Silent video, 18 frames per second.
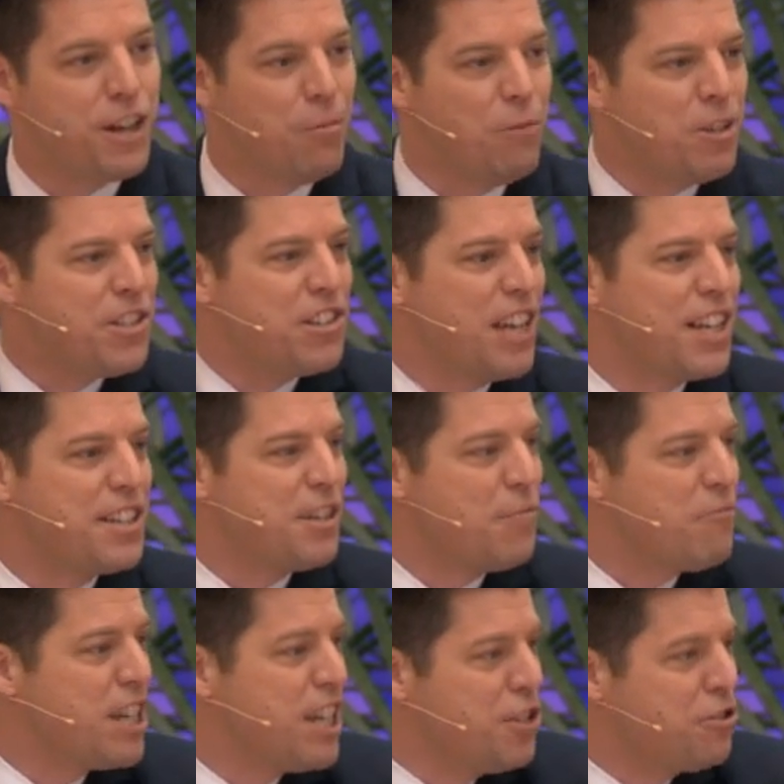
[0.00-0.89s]
Wenn jemand
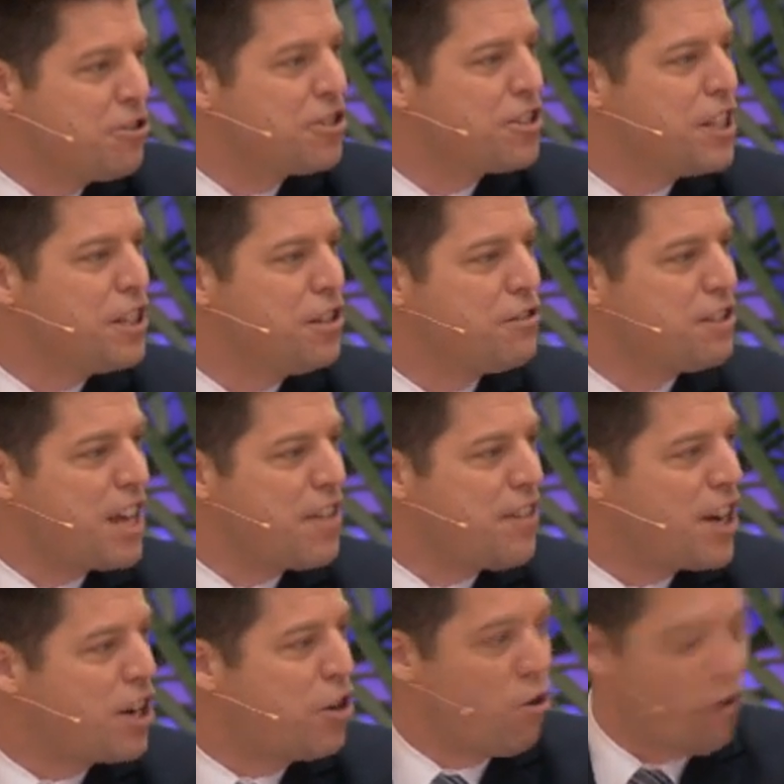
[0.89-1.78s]
etwas Interessantes
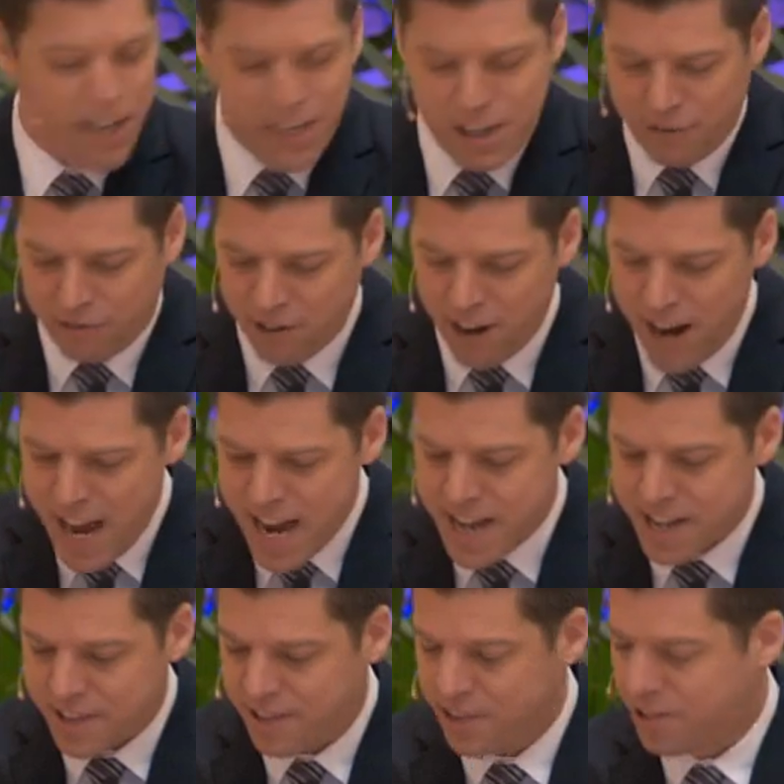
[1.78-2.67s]
sagt, dann wurde eine
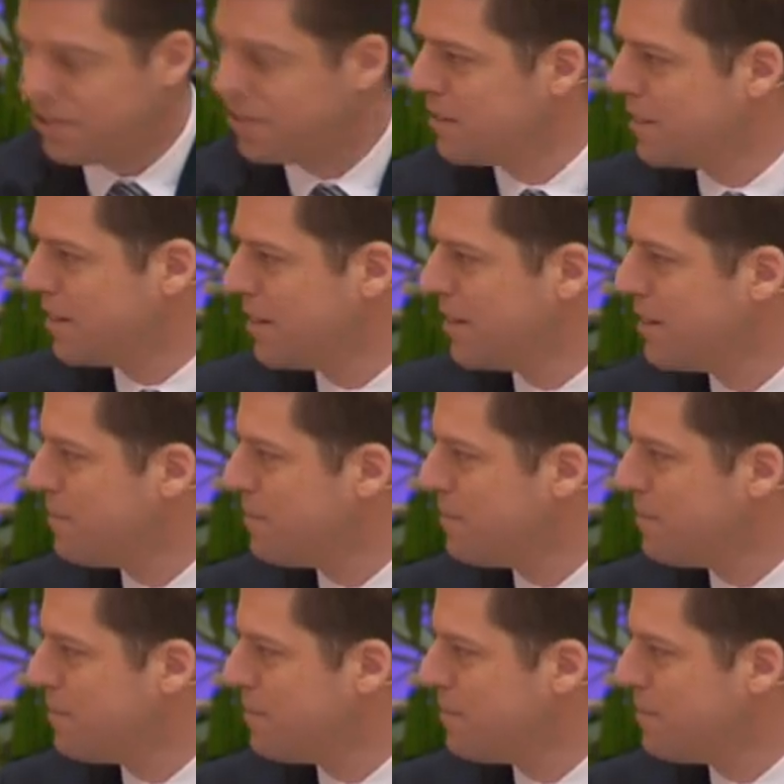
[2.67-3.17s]
Redewendung